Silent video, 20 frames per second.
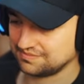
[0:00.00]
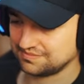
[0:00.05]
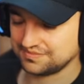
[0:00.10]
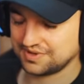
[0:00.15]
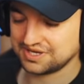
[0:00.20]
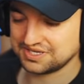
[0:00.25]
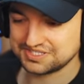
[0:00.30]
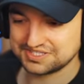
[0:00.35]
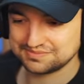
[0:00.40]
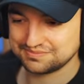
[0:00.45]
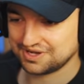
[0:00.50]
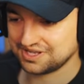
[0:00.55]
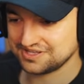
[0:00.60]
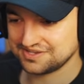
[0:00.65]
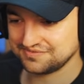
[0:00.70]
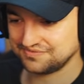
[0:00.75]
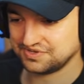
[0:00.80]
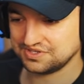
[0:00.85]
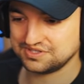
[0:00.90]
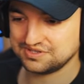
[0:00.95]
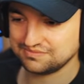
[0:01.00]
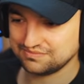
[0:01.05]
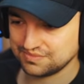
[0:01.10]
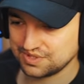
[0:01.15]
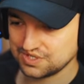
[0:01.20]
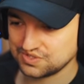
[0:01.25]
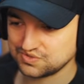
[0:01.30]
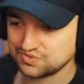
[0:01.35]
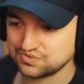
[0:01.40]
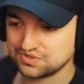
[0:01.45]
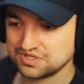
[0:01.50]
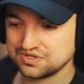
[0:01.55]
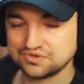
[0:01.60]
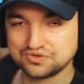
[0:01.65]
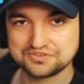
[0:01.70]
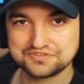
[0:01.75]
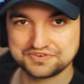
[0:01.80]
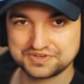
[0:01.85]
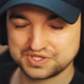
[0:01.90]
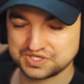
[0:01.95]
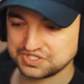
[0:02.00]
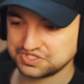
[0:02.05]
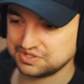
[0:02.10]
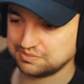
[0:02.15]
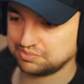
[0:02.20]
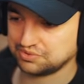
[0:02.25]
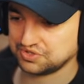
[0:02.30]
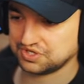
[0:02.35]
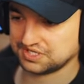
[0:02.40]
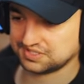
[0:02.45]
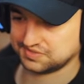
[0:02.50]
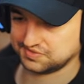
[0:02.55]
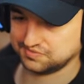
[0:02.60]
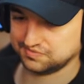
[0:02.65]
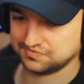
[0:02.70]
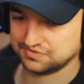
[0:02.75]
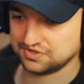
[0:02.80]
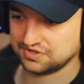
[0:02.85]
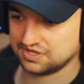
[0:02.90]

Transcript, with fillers: maksymalnie w jednym miejscu tylko 12 pojazdów, no